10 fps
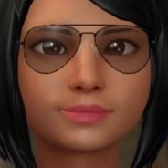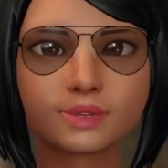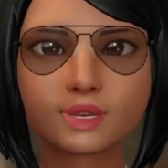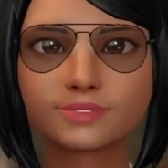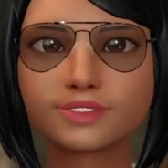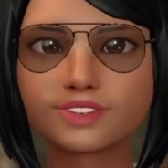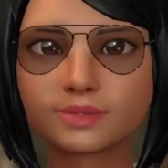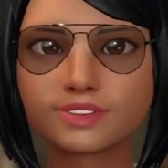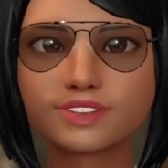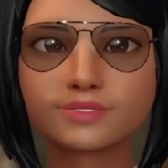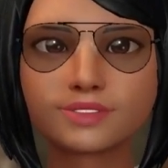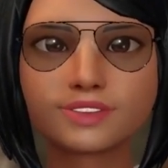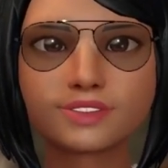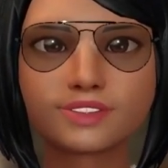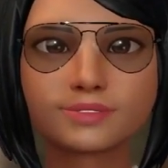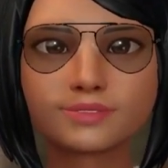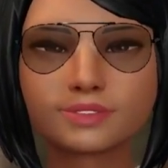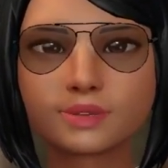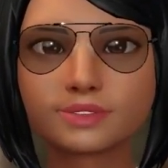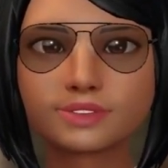con algunos bienes raíces
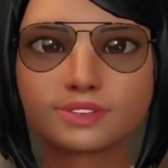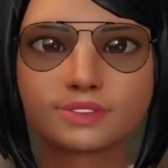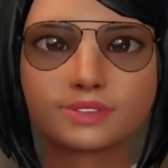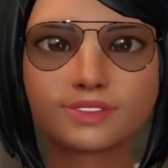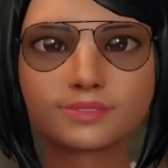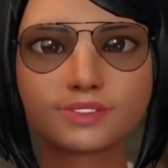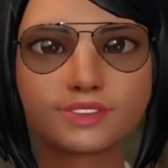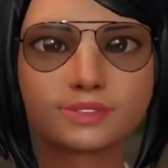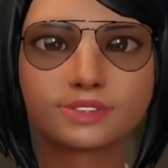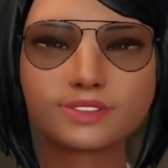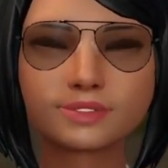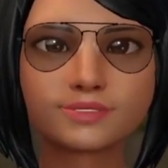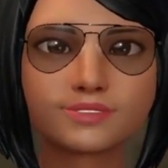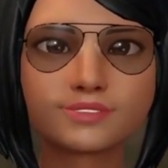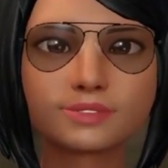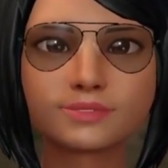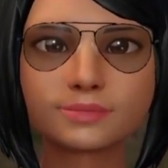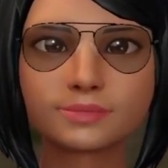liberados en el cerebro de la SRA.